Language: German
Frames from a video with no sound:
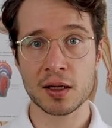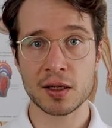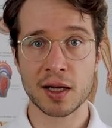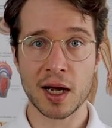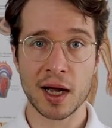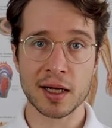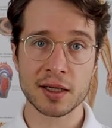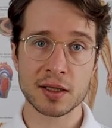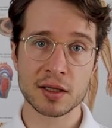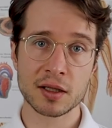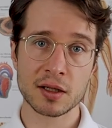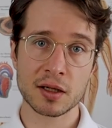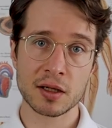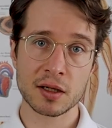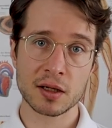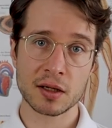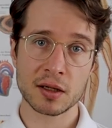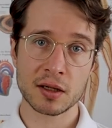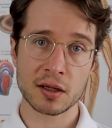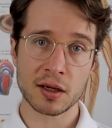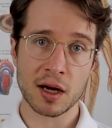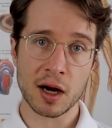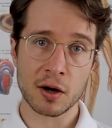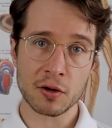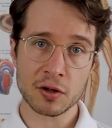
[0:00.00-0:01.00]
Die
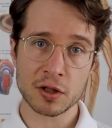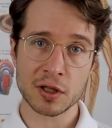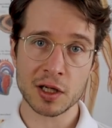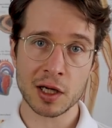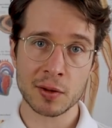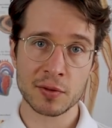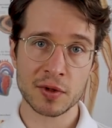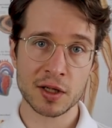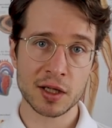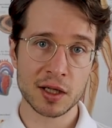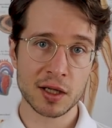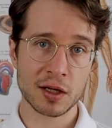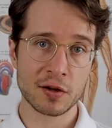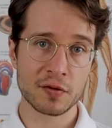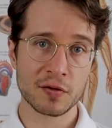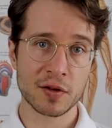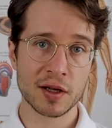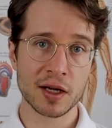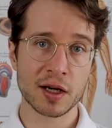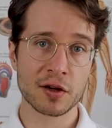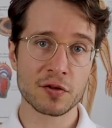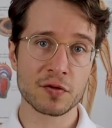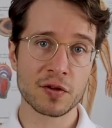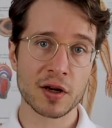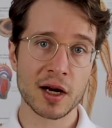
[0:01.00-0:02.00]
einzige Ausnahme hier
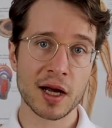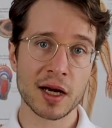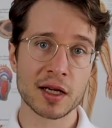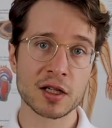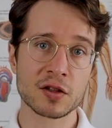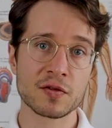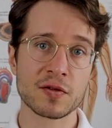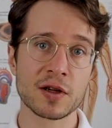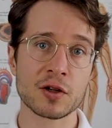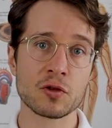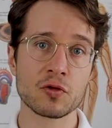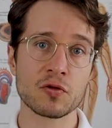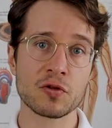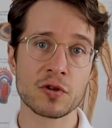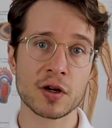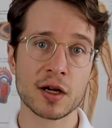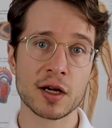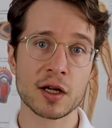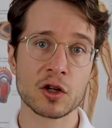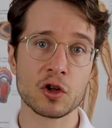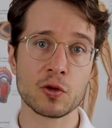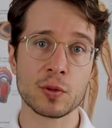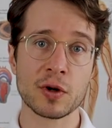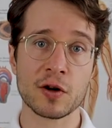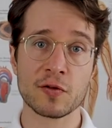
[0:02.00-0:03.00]
wäre vielleicht, wenn du
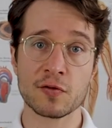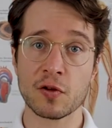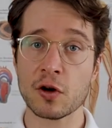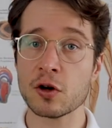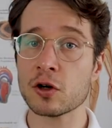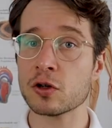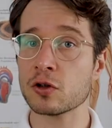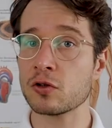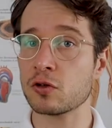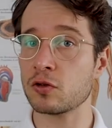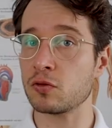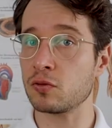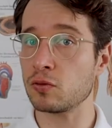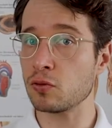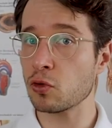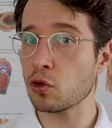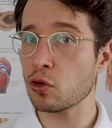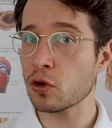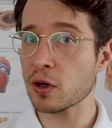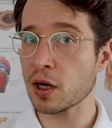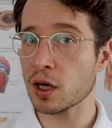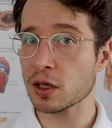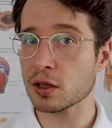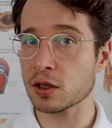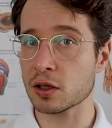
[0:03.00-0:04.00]
wirklich über Wochen und
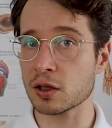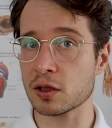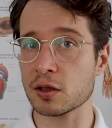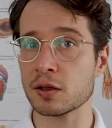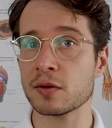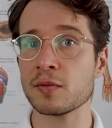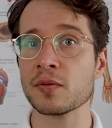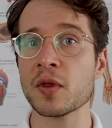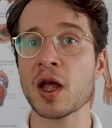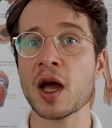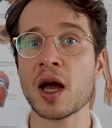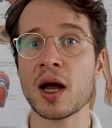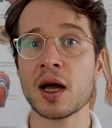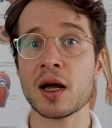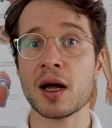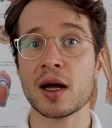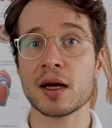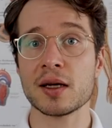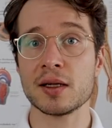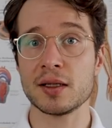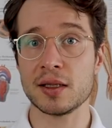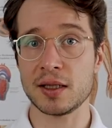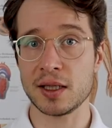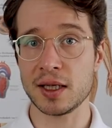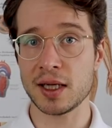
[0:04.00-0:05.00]
Monate
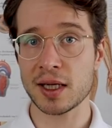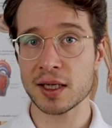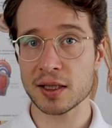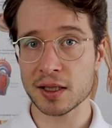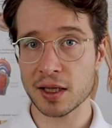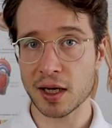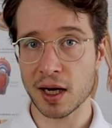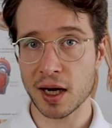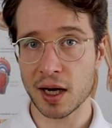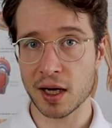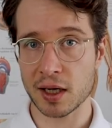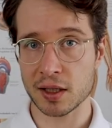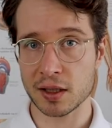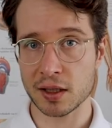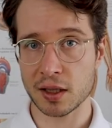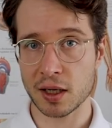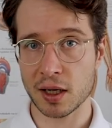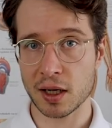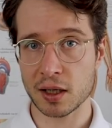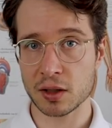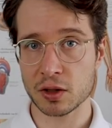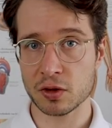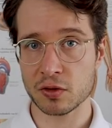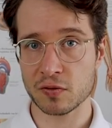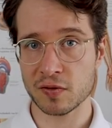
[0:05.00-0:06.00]
Diät gehalten
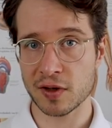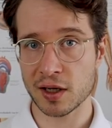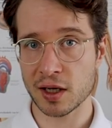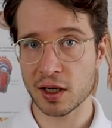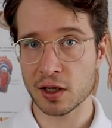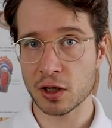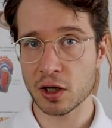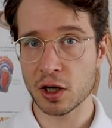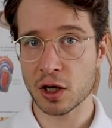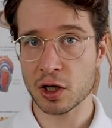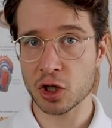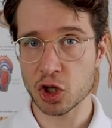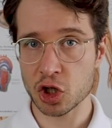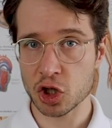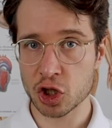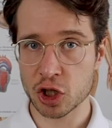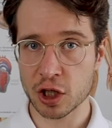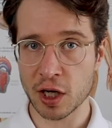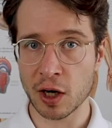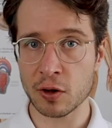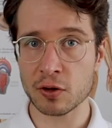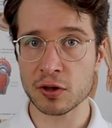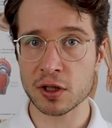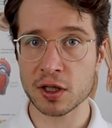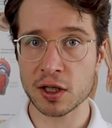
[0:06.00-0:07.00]
hast, weil dann
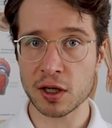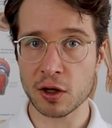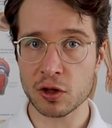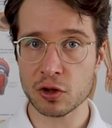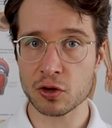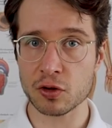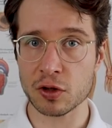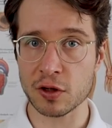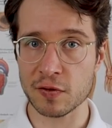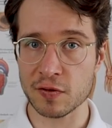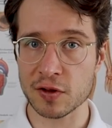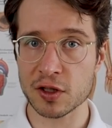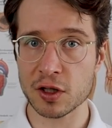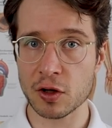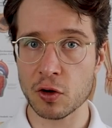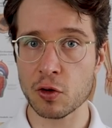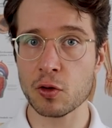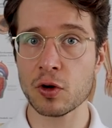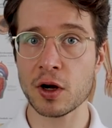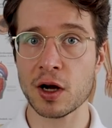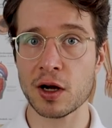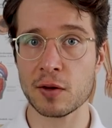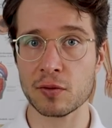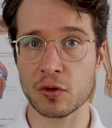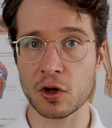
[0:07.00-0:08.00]
staut sich auch so ein gewisser
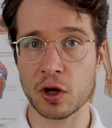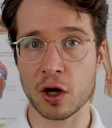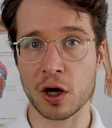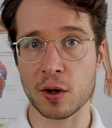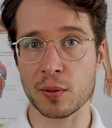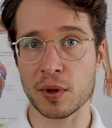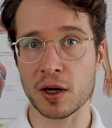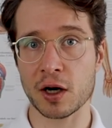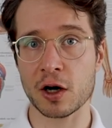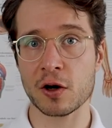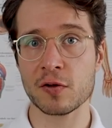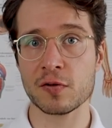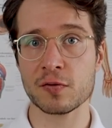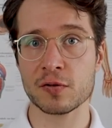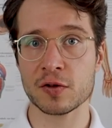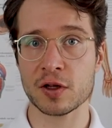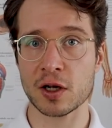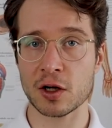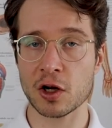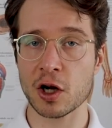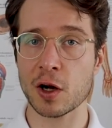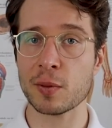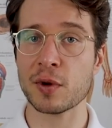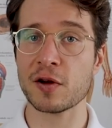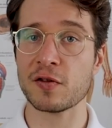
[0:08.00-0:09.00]
Hunger im Körper auf.
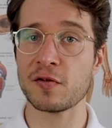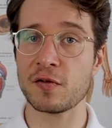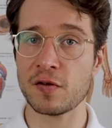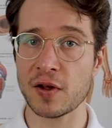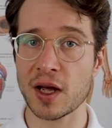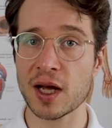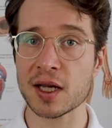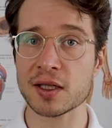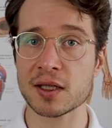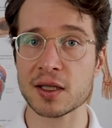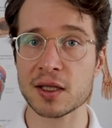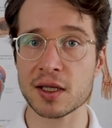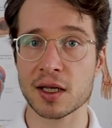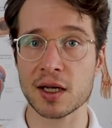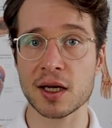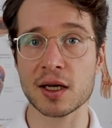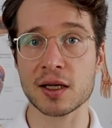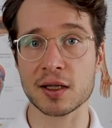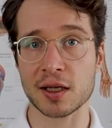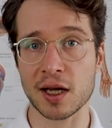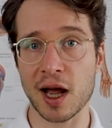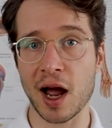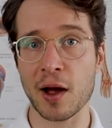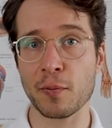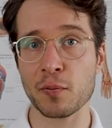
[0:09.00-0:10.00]
Der Körper wehrt sich
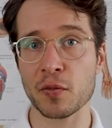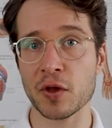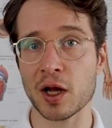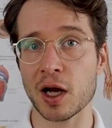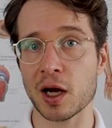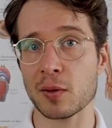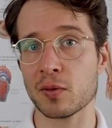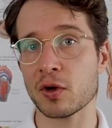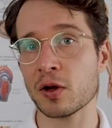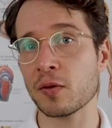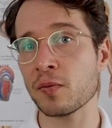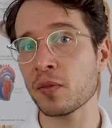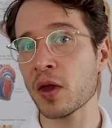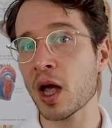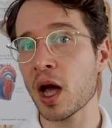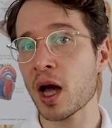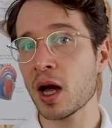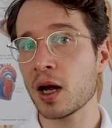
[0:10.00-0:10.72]
gegen die Abnahme.